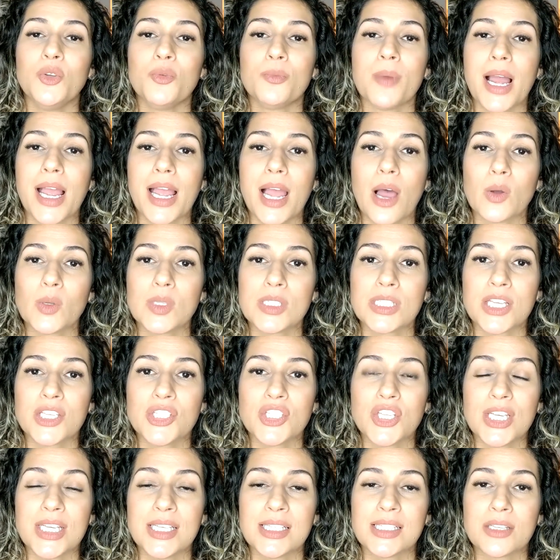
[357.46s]
numa
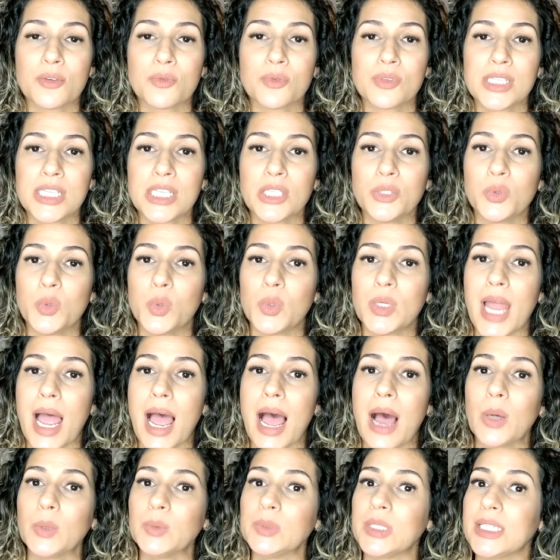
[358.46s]
calça jeans com cintura
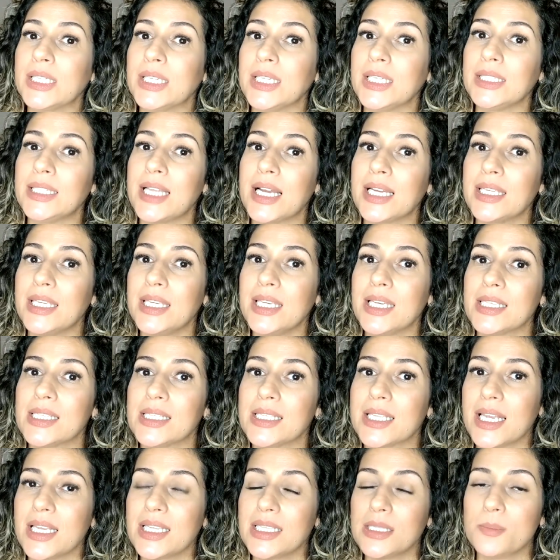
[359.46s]
alta que daqui a
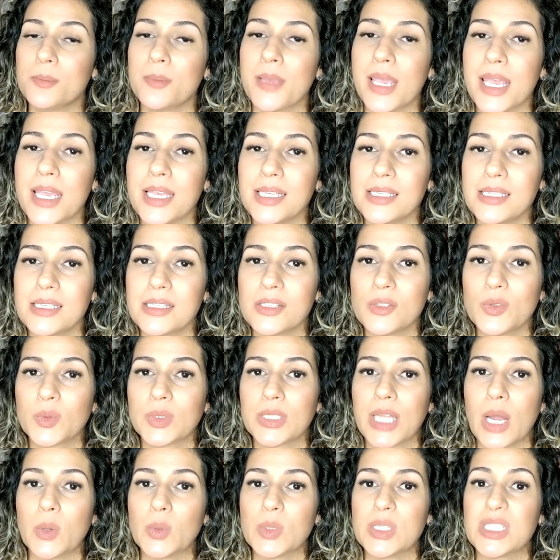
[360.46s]
seis meses
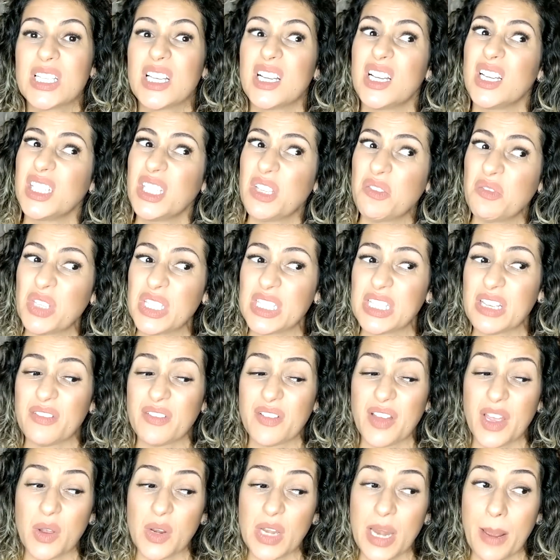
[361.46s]
não tá usando e você
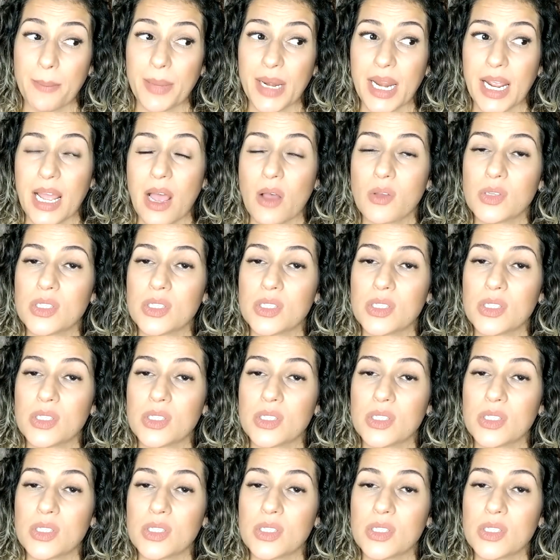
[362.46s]
vai olhar para a